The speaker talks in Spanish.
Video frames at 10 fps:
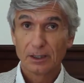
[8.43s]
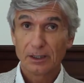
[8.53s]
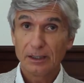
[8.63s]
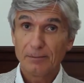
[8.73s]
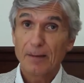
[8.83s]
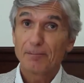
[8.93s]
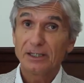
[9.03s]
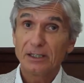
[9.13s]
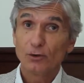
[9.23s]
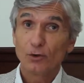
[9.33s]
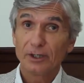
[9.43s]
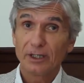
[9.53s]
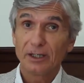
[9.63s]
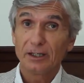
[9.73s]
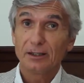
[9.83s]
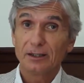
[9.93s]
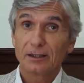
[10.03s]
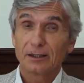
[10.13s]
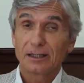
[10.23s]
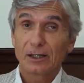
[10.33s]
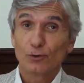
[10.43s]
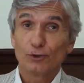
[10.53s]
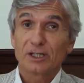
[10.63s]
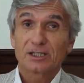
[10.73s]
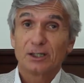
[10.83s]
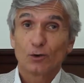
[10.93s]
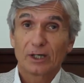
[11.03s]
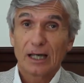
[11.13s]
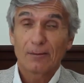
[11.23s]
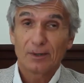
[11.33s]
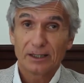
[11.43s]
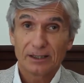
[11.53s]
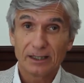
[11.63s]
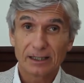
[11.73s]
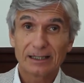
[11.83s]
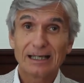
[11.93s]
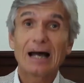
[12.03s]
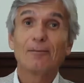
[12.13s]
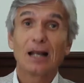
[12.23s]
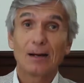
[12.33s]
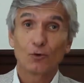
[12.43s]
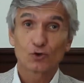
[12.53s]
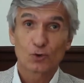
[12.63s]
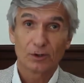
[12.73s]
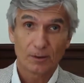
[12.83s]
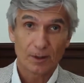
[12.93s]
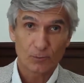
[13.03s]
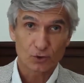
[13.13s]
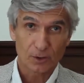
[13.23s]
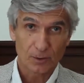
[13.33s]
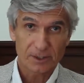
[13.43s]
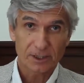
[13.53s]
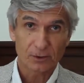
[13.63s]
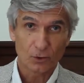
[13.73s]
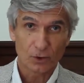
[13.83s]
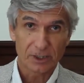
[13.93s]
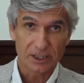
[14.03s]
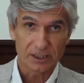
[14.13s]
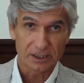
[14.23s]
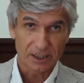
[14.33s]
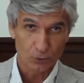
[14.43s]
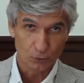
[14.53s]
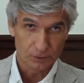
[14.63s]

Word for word: Y me han pedido que conteste o que hable de qué hablamos cuando hablamos de nuevas tecnologías en salud.